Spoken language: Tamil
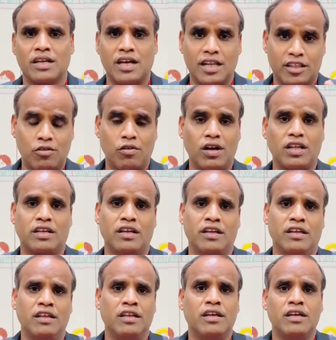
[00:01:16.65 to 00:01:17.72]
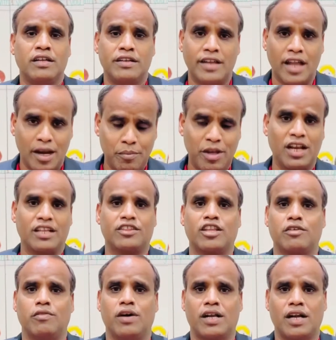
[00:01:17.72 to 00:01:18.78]
கத்தர் உங்களுக்கு நன்மைகளை
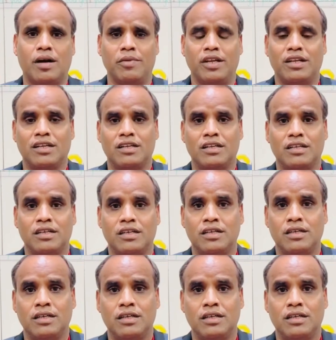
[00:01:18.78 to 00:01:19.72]
தருவார் ஆமேன்